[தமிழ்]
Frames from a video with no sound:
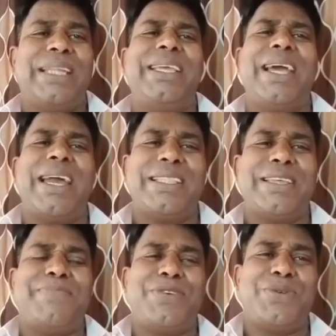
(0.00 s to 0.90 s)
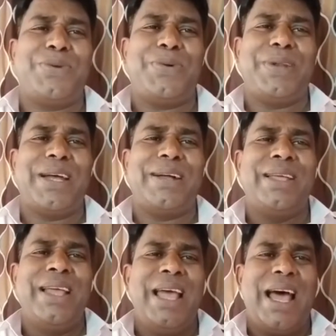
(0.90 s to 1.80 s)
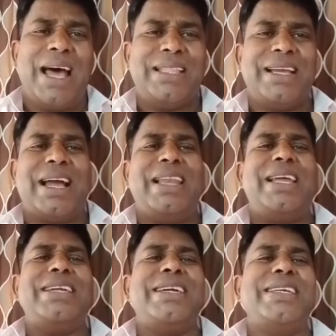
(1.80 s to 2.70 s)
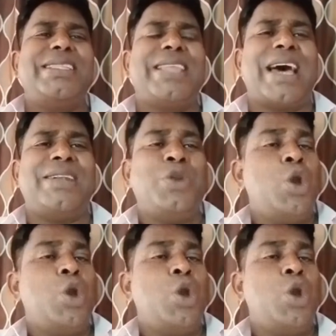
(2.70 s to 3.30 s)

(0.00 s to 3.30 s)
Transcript: அதிகாரத்தை பெற்றுக் கொண்டார் அந்த கல்லை எடுத்தான்